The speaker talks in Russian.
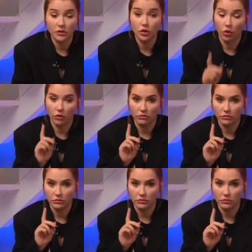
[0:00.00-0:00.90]
Но
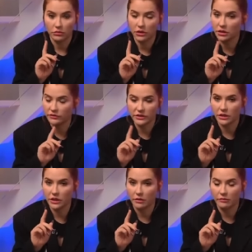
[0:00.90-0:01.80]
не
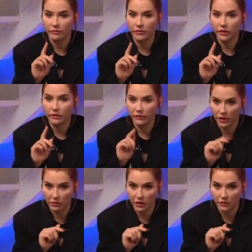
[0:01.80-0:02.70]
навсегда
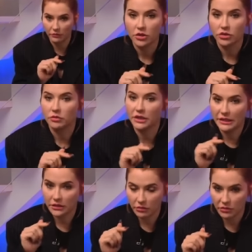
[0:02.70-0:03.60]
временно, чтобы
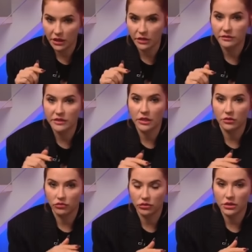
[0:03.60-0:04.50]
лидеры мнений взяли
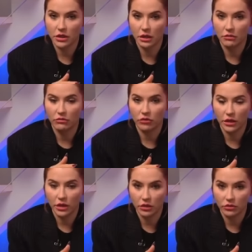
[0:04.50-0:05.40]
курс на
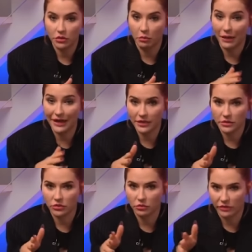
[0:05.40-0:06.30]
более какую-то
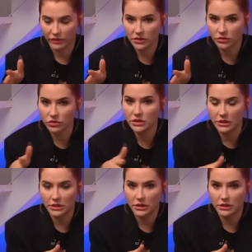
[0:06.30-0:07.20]
полезную повестку и
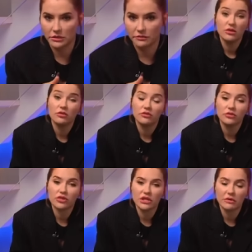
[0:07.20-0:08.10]
деятельность. Но в
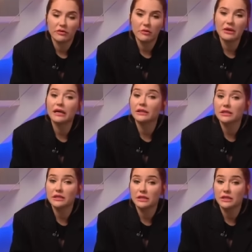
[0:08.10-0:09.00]
то же самое время, как
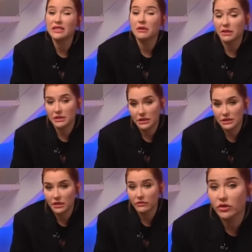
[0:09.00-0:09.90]
Настя и сама
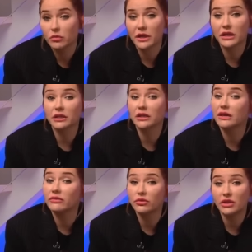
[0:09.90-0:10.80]
сказала, в ее проектах
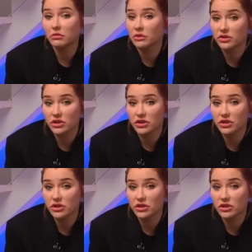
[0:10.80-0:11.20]
давно не было